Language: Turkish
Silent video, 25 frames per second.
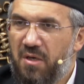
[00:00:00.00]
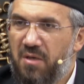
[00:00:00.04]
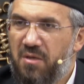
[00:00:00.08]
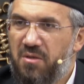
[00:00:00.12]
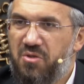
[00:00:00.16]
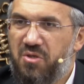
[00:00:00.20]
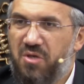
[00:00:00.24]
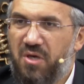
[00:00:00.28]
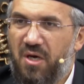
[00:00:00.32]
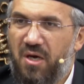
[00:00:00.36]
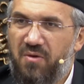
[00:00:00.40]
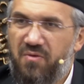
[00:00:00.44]

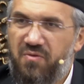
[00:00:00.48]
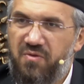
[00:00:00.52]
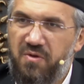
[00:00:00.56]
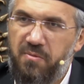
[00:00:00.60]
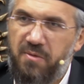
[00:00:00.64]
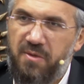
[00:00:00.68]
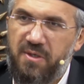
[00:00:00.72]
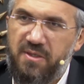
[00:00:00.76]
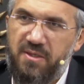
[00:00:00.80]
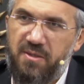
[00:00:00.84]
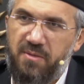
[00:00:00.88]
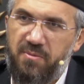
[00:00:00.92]
Şafii
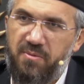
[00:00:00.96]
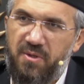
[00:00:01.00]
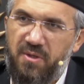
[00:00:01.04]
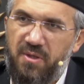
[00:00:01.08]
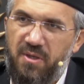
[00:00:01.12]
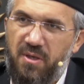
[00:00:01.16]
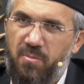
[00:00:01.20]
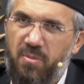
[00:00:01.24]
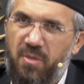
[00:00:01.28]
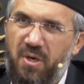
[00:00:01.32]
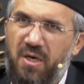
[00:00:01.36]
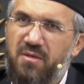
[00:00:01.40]

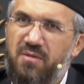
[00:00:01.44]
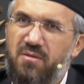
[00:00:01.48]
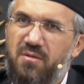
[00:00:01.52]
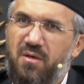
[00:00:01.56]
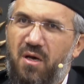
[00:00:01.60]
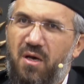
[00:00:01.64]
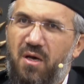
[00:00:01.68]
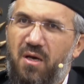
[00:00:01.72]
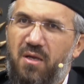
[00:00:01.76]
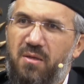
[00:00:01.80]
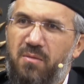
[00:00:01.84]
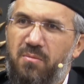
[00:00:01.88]
mezhebinde bazı
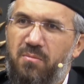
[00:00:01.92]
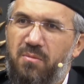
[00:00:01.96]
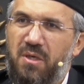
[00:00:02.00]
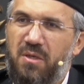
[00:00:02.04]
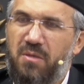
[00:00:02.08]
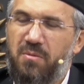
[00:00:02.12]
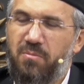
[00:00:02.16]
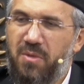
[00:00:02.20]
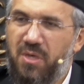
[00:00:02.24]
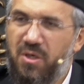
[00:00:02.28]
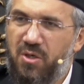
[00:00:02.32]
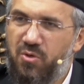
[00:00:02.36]
alimler
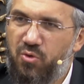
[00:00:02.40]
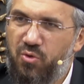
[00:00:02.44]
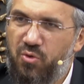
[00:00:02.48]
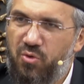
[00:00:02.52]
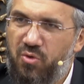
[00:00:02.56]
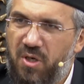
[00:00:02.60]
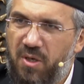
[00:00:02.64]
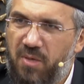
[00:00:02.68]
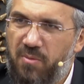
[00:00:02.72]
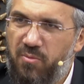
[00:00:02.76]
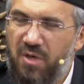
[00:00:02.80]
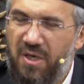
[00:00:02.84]
mekruh
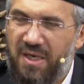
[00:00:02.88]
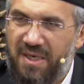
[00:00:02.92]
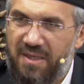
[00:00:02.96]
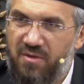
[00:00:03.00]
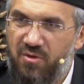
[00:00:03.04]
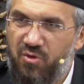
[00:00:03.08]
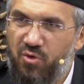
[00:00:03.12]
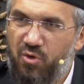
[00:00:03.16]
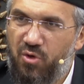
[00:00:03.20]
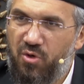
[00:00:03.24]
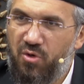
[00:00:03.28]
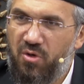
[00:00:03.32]
kabul
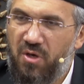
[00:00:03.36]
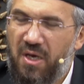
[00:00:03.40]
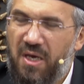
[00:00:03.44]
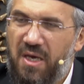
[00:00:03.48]
ediyor.